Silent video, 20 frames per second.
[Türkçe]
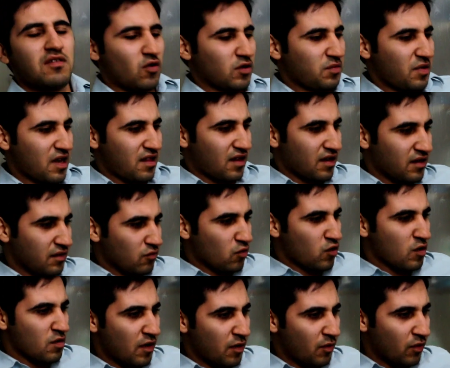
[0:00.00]
sonra biraz daha
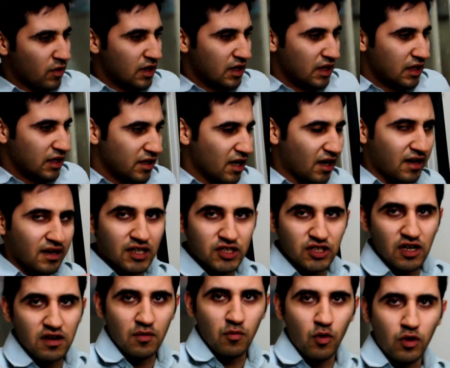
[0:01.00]
yüzüme falan
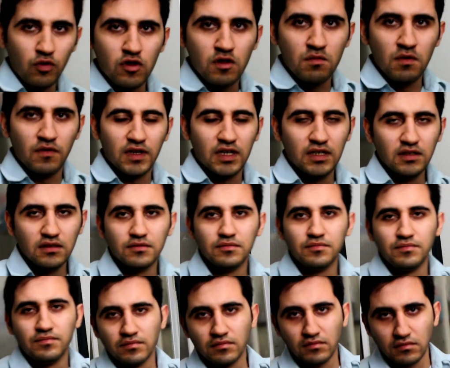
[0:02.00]
yakınlaşırsın böyle yüzüme falan.
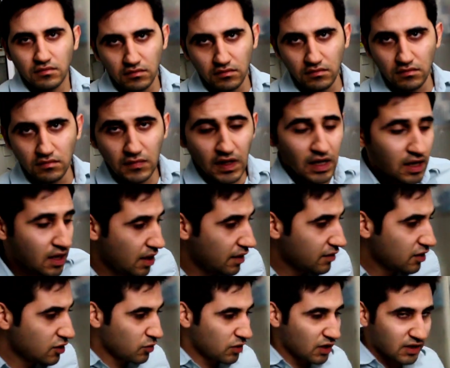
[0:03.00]
Evet
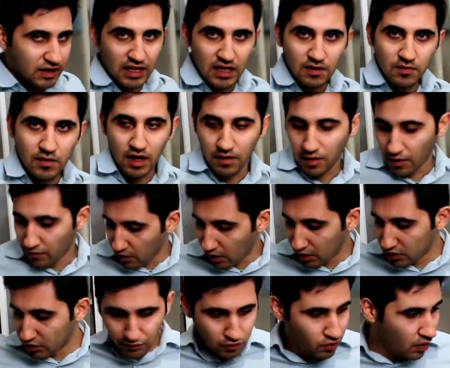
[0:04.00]
işte burada dedim ya,
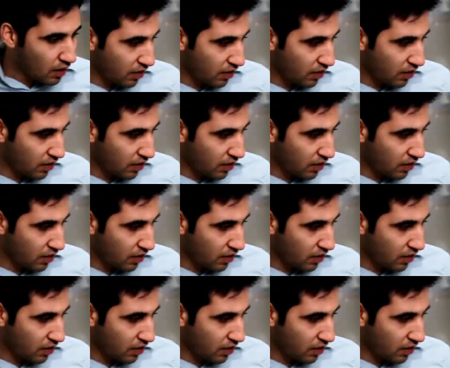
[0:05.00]
acı video